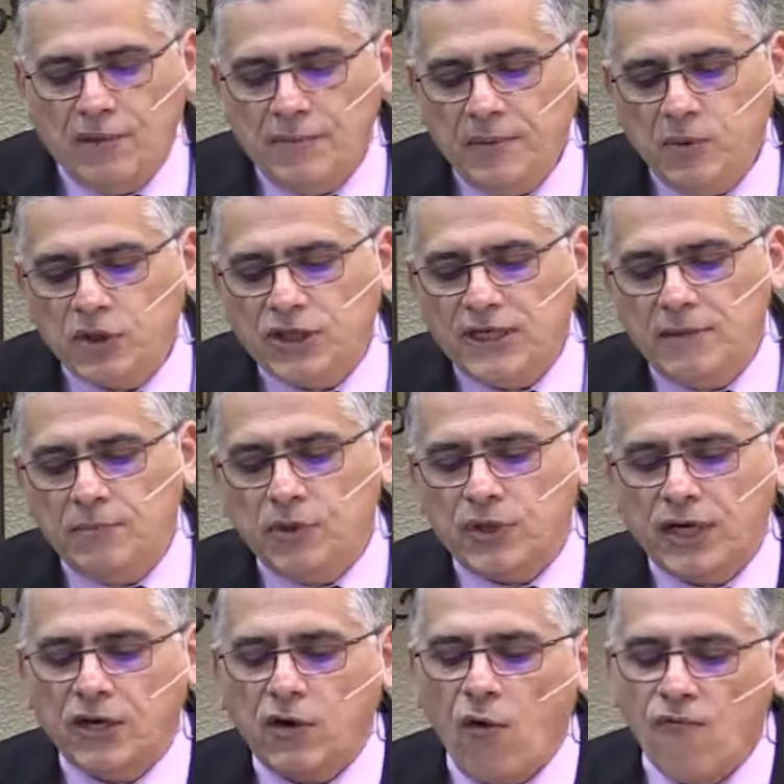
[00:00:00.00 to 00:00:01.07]
Pero al mismo
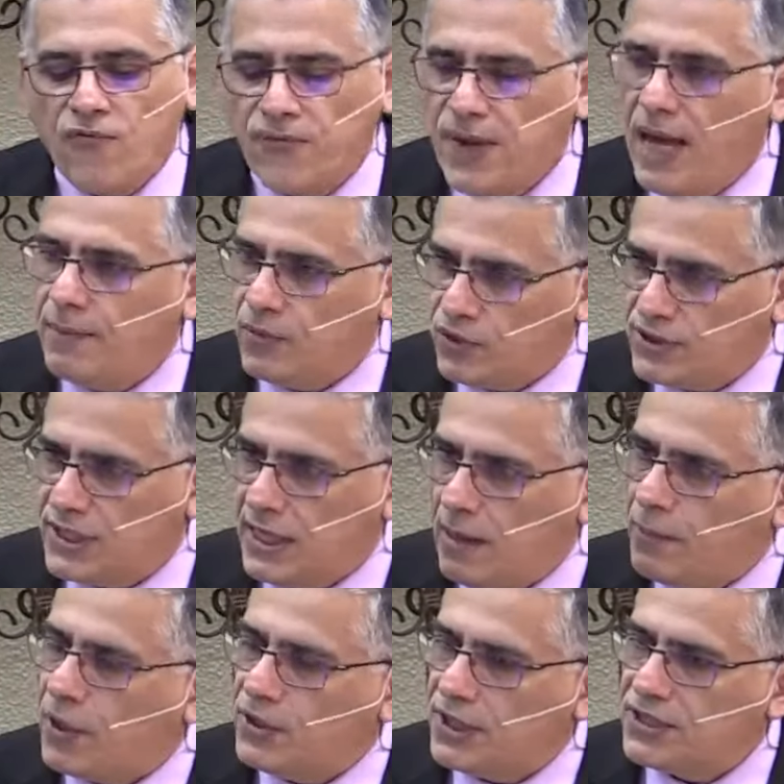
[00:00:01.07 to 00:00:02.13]
tiempo que confiamos en
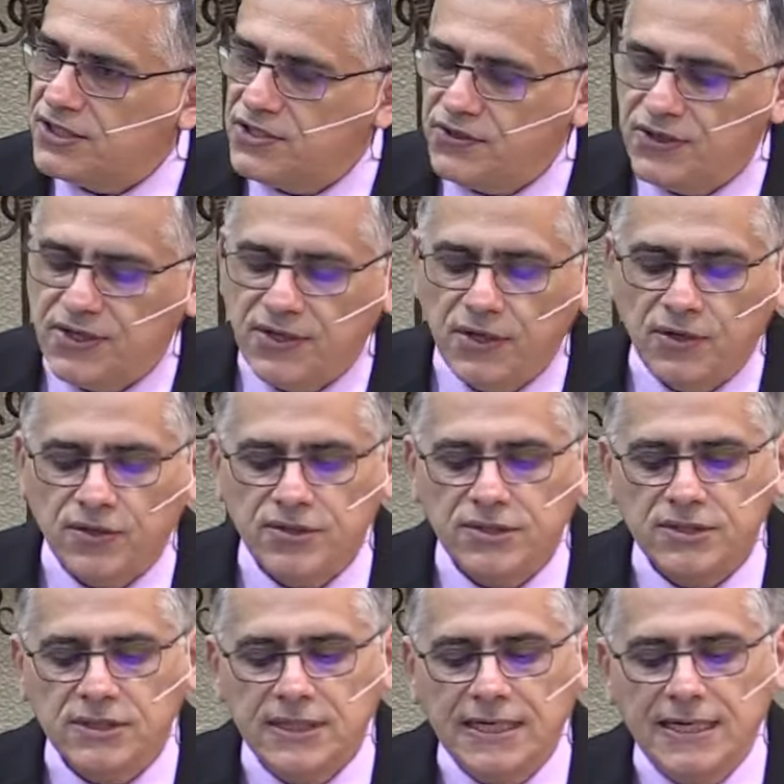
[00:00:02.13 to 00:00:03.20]
la protección de
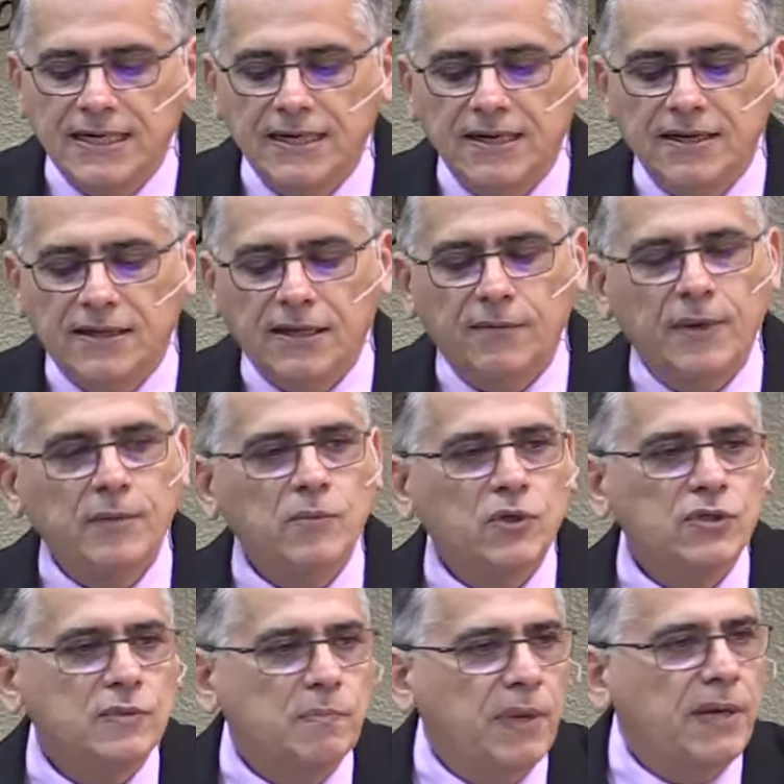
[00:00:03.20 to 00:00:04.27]
Dios,
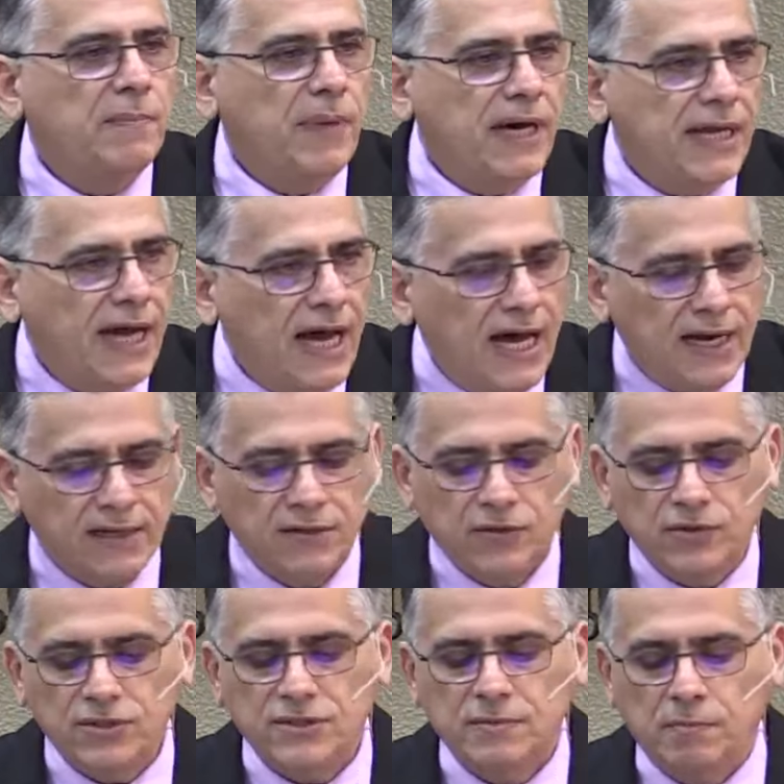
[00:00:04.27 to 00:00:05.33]
debemos
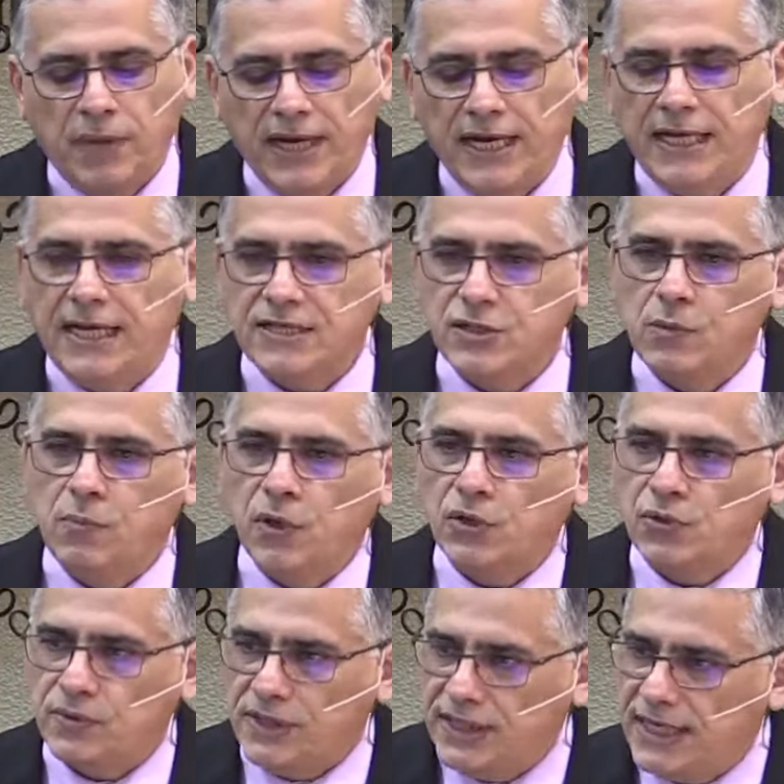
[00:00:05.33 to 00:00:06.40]
prepararnos para las
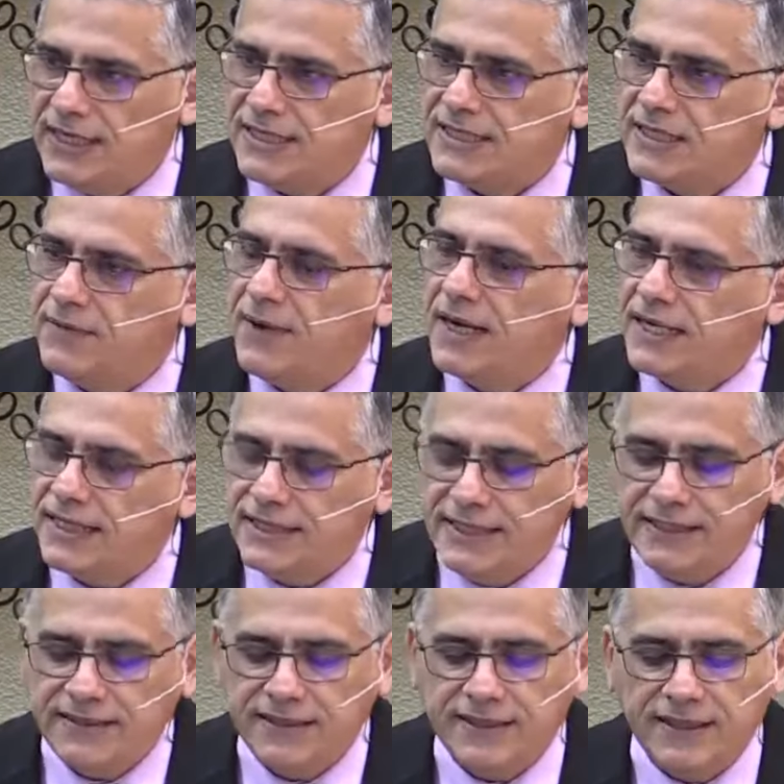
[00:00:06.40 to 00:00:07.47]
oportunidades
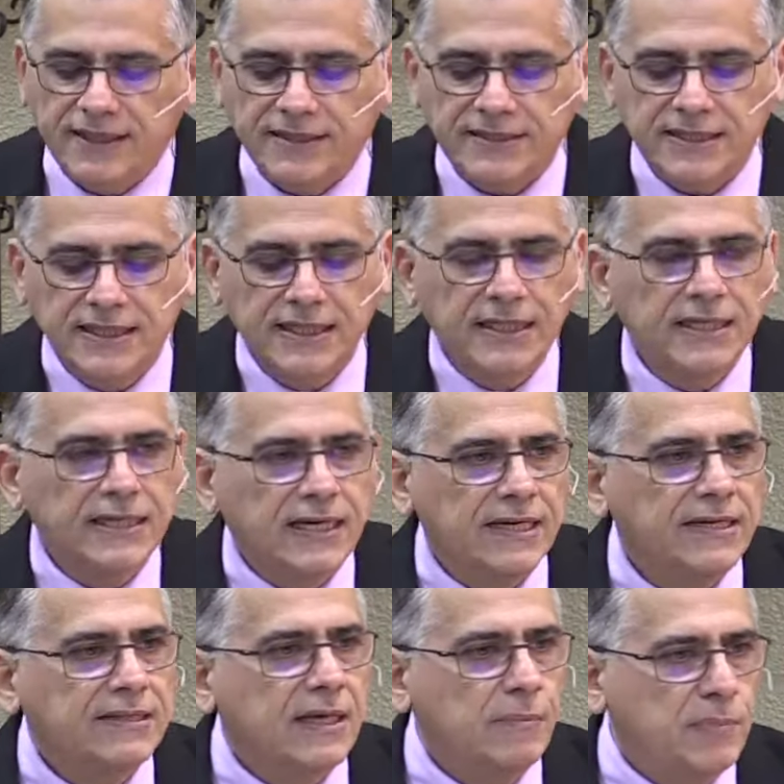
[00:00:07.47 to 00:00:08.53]
evangelísticas
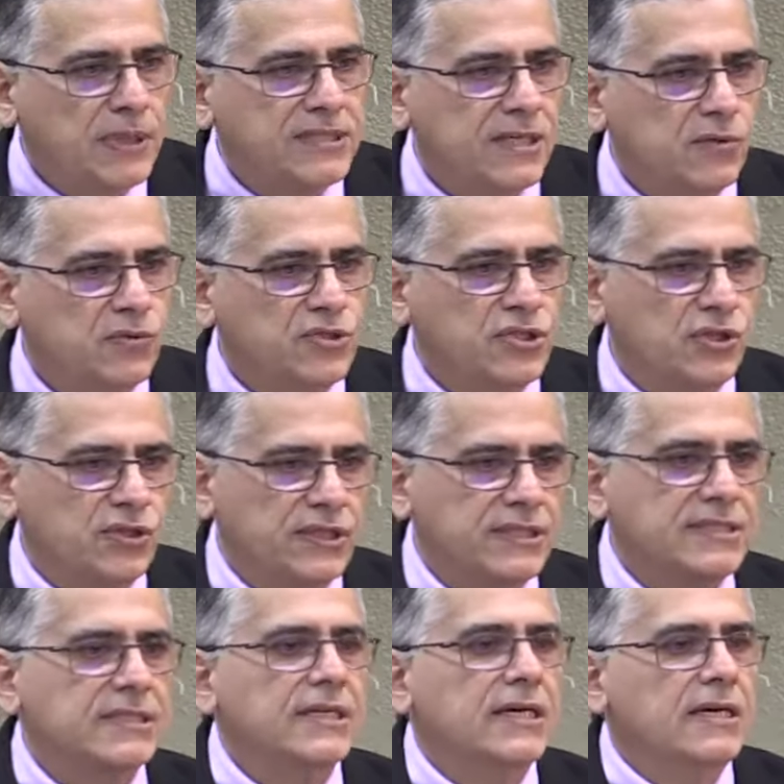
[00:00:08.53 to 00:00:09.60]
que estas
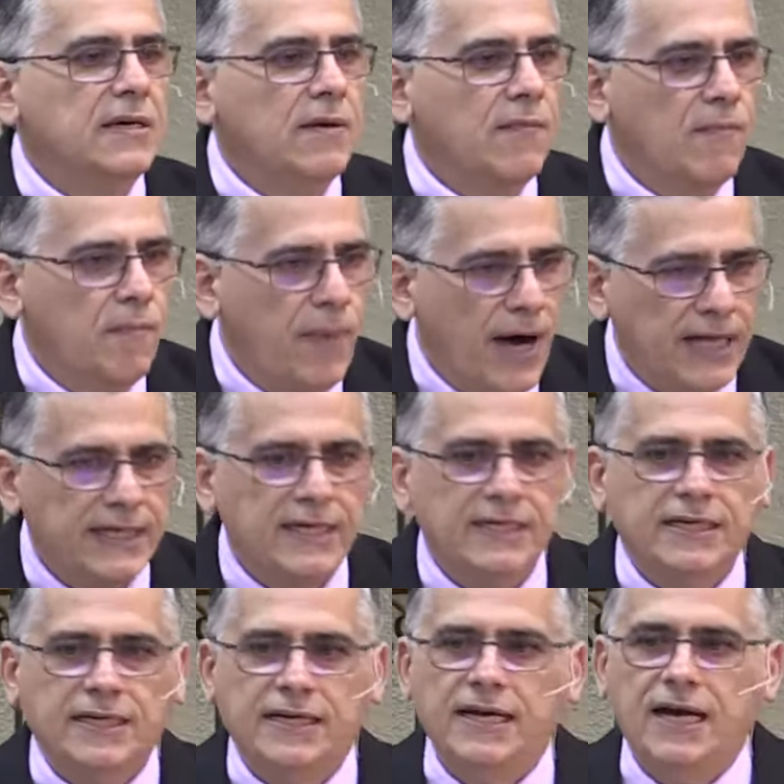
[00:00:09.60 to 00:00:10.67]
persecuciones van
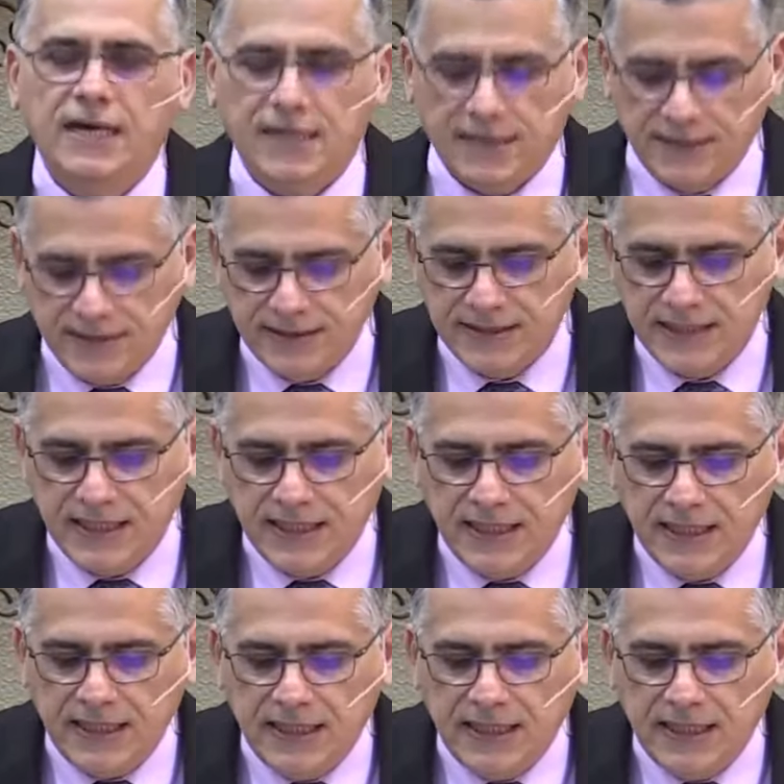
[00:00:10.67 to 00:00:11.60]
a crear.